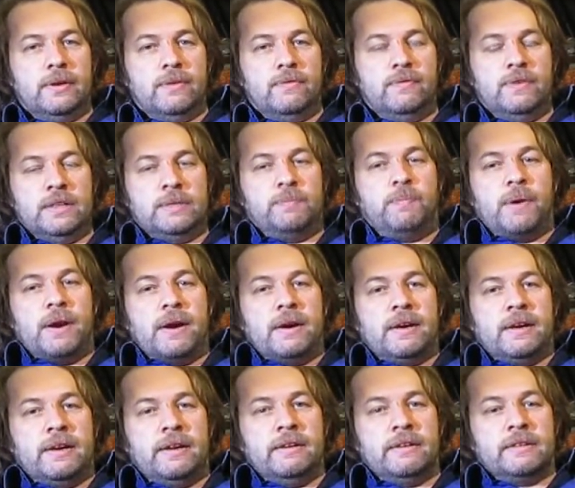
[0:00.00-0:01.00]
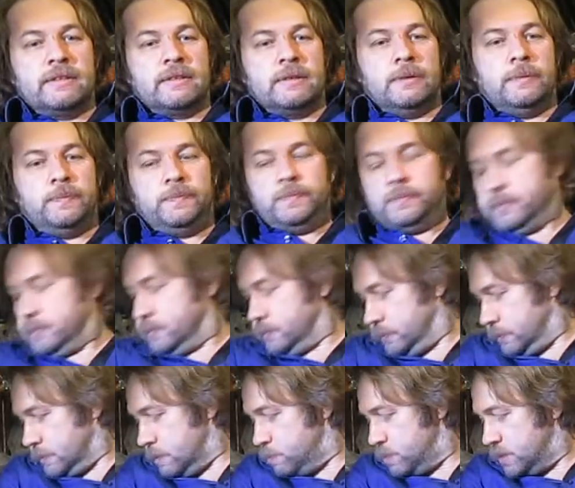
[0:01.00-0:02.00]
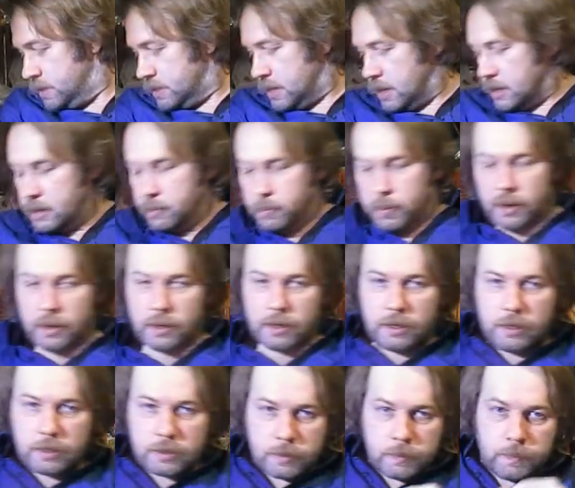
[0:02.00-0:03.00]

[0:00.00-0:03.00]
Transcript: Весь прогресс, обезьяний прогресс.